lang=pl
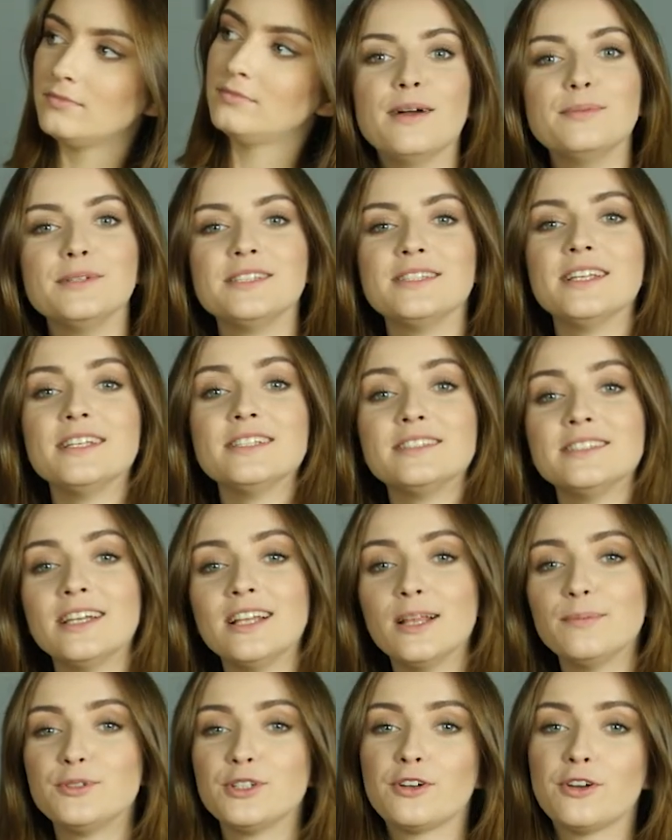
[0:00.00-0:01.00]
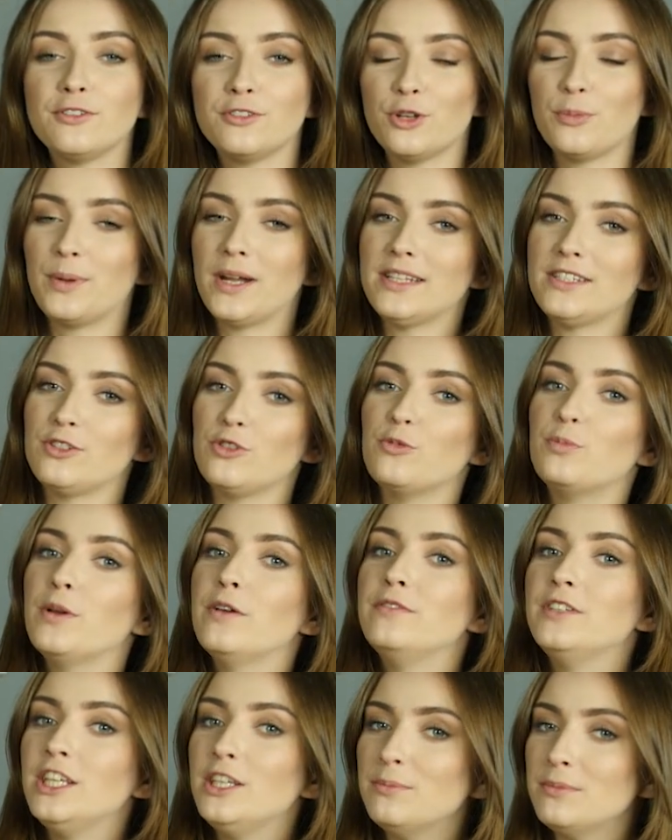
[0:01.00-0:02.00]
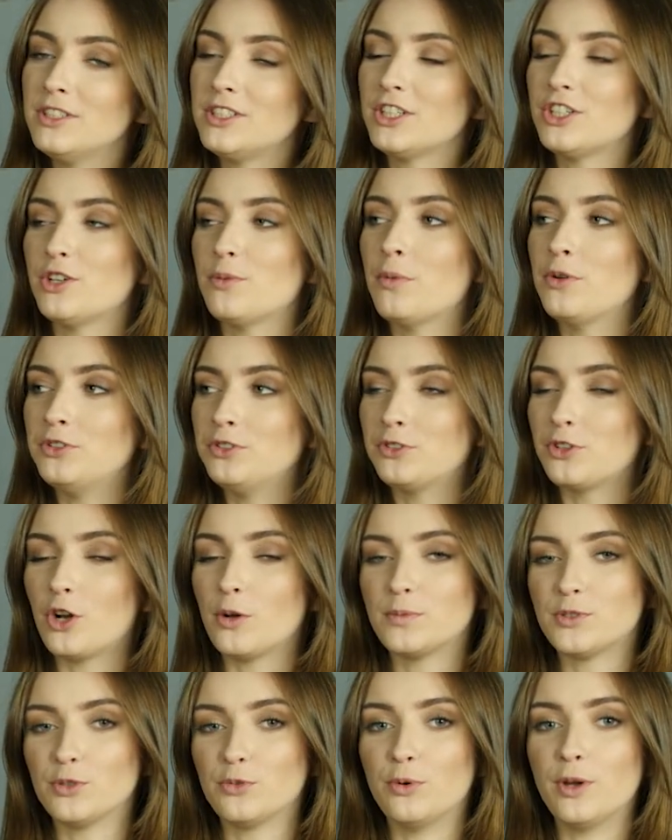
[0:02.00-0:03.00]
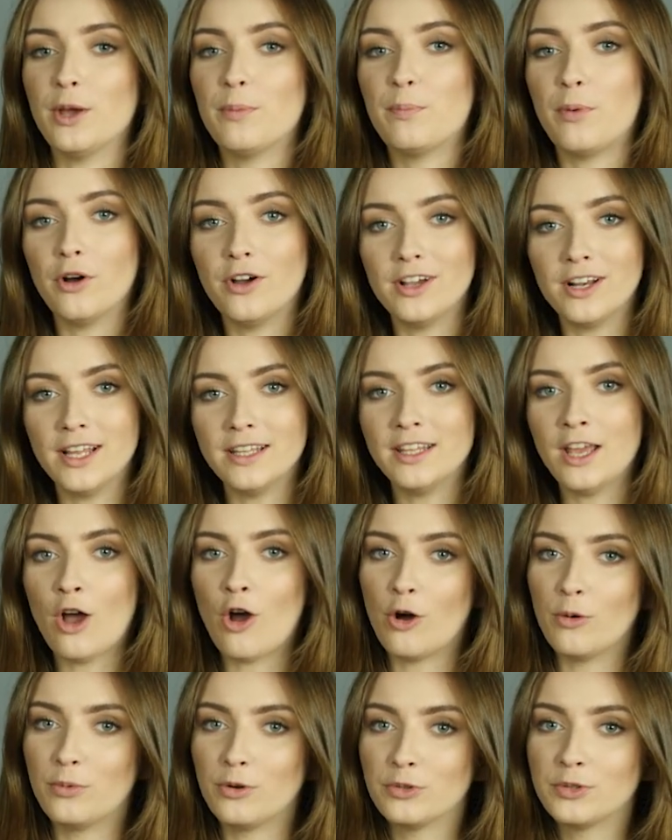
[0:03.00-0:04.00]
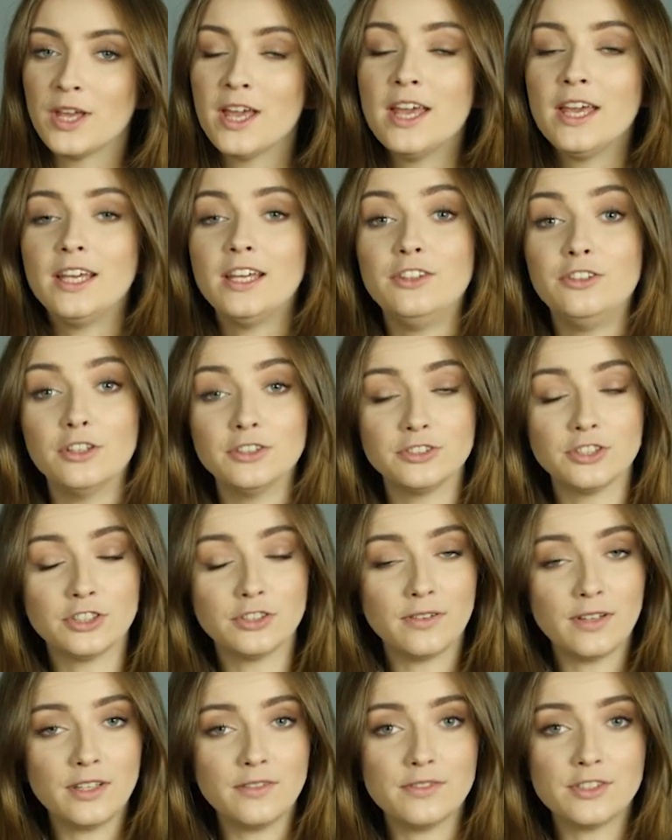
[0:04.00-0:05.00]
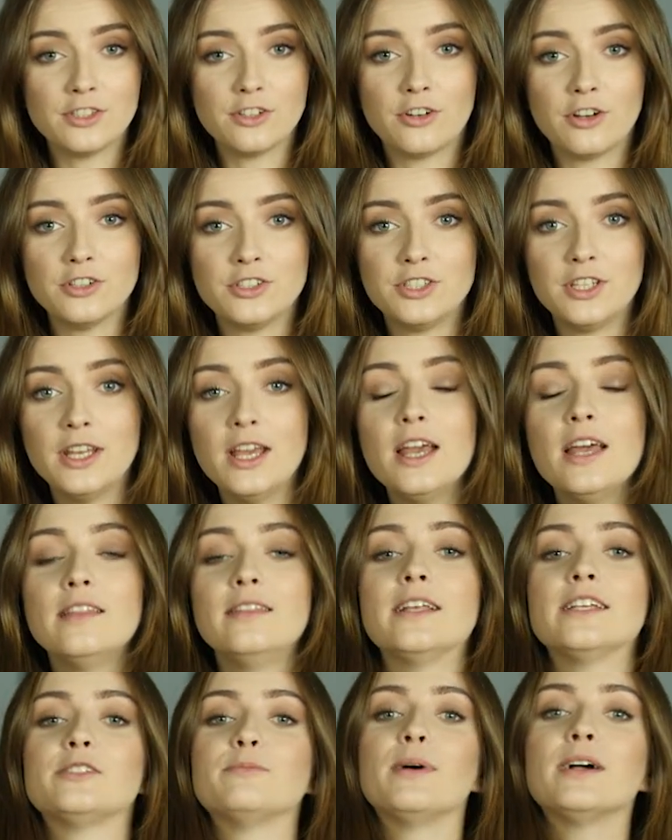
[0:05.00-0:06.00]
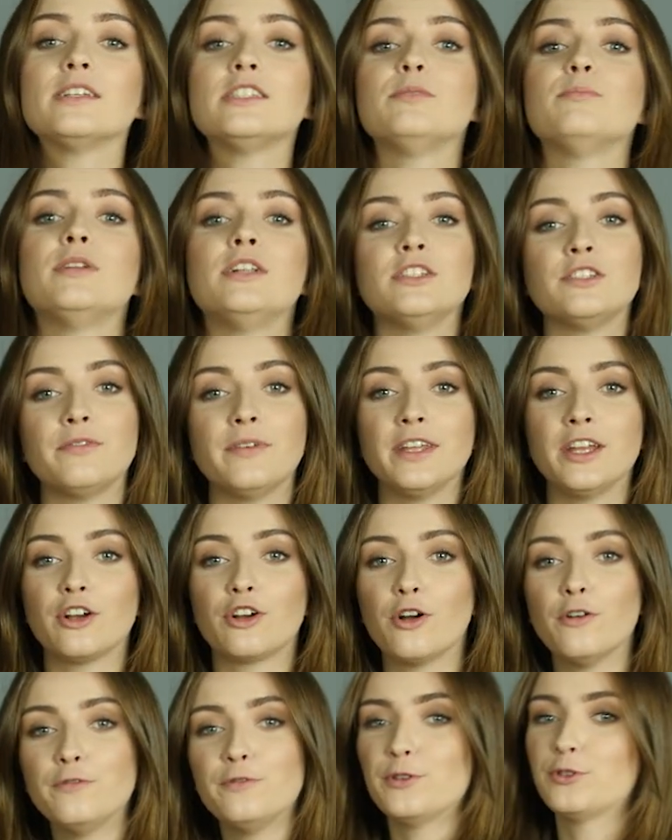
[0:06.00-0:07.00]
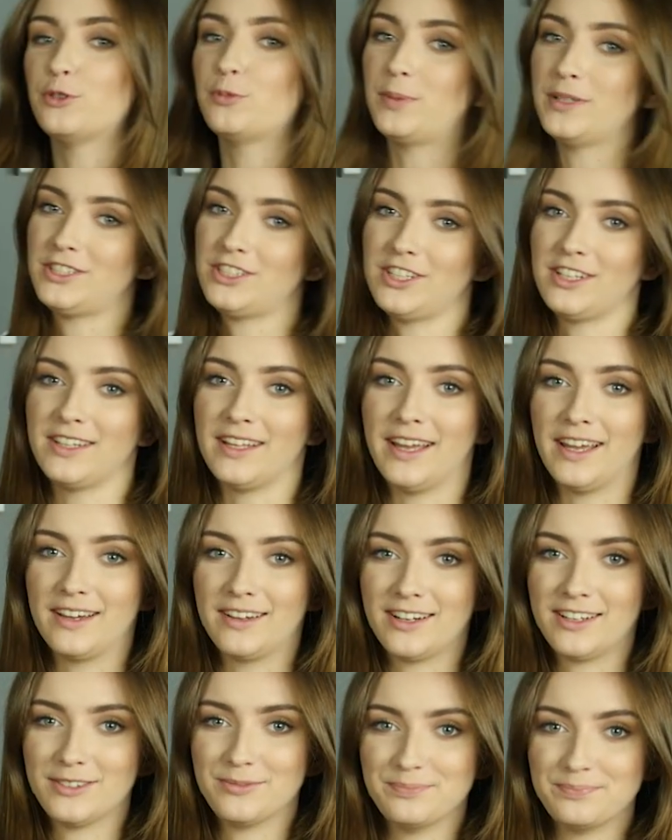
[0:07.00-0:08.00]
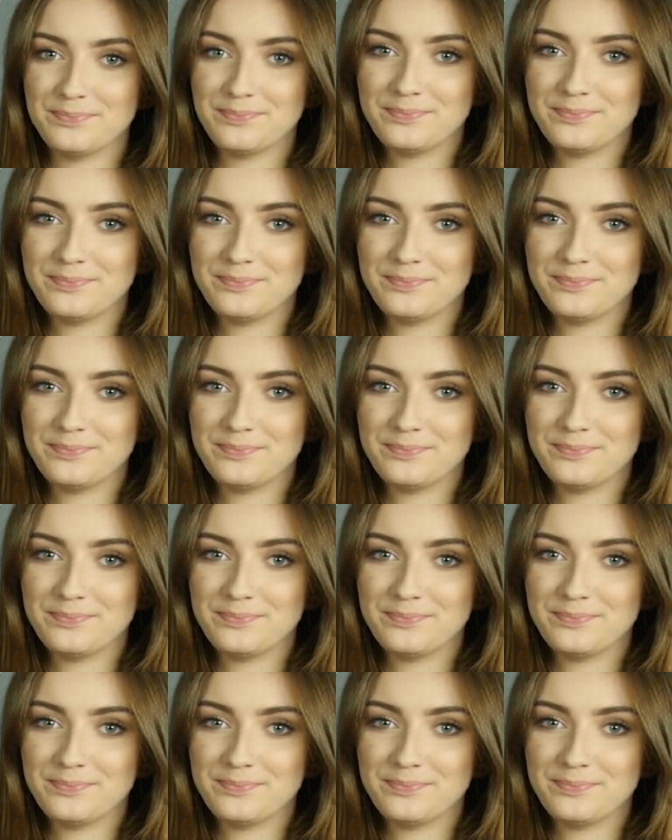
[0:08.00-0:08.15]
Aby znaleźć najlepszy kąt do pracy, upewnijmy się, że monitor obsługuje pochylenie, obrót i dostosowanie wysokości dla zmaksymalizowania komfortu patrzenia na ekran.